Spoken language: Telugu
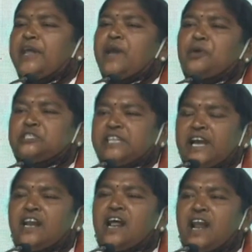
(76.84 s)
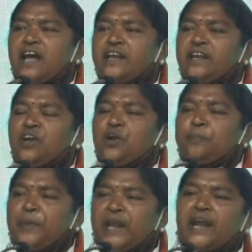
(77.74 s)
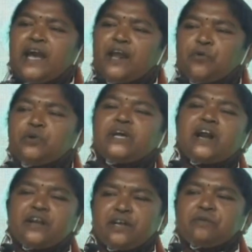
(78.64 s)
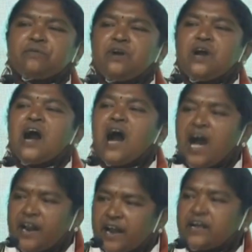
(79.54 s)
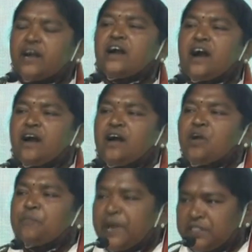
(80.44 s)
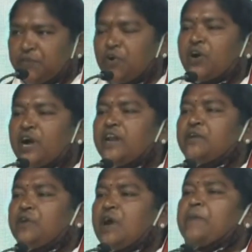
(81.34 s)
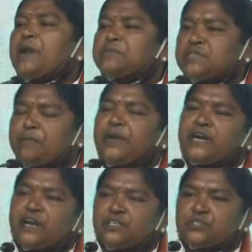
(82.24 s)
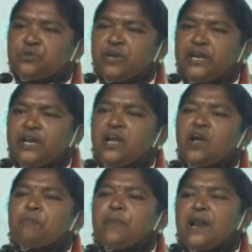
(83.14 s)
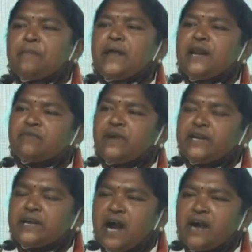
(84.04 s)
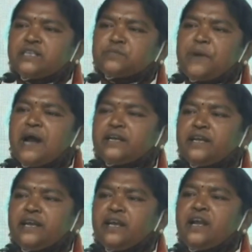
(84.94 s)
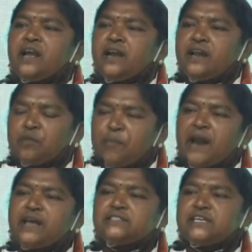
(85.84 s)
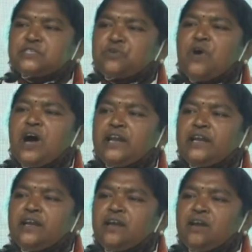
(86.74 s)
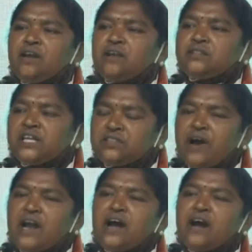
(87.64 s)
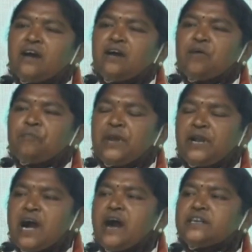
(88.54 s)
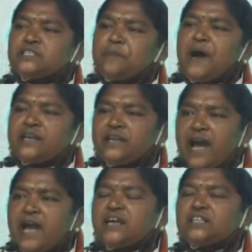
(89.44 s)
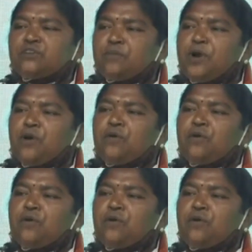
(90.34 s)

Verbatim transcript: ఏమో చేన్లల్లా అని పెరిగేరుకుంటారు అంటారు ఆ రకంగా ప్రతి ఒక్కరిని కూడా మనం సమీకరించుకొని బలమైనటువంటి కాంగ్రెస్ పార్టీని నిర్మాణం చేసుకోవాలి తద్వారా మరి కాంగ్రెస్ పార్టీ నాయకత్వంలో